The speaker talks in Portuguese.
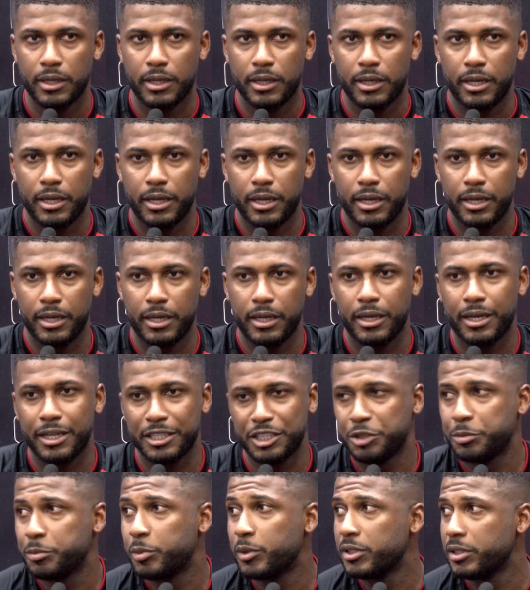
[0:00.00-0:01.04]
é, à
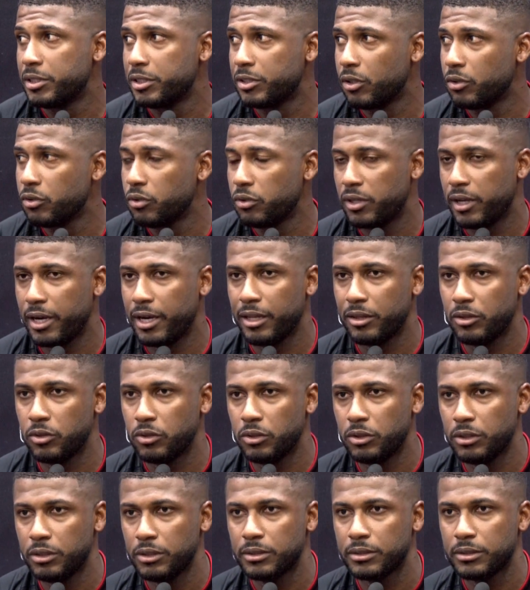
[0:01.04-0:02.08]
disposição do
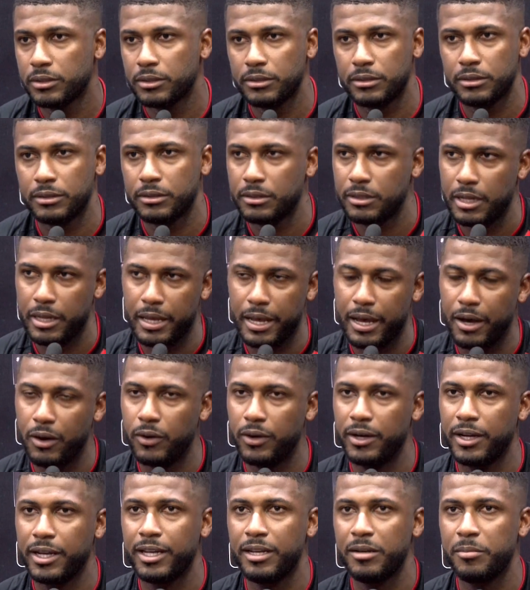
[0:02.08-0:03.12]
treinador. A
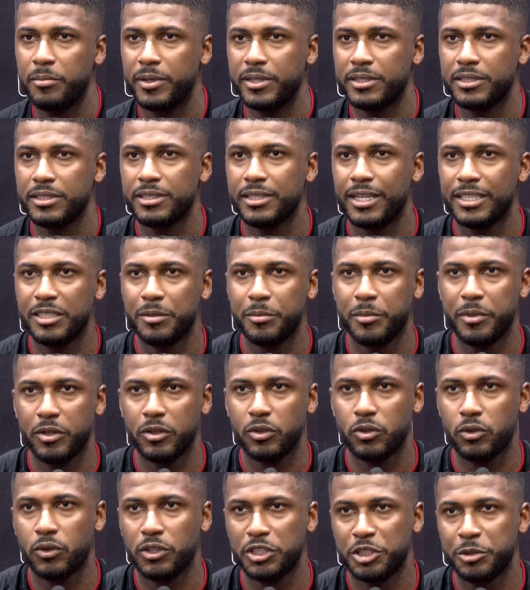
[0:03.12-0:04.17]
hora que ele precisar de mim, eu
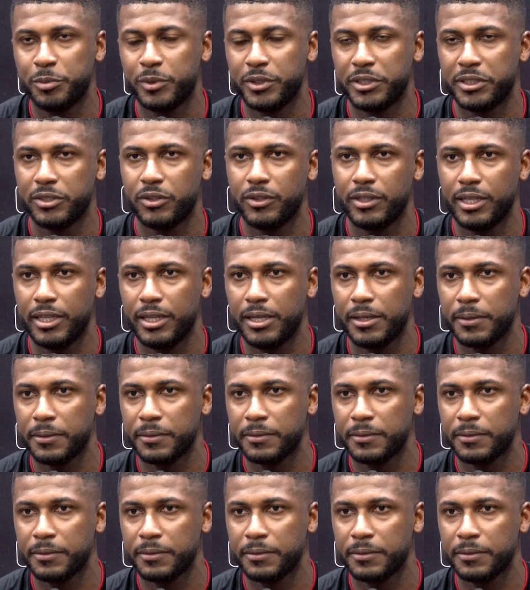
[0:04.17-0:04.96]
estou à disposição dele.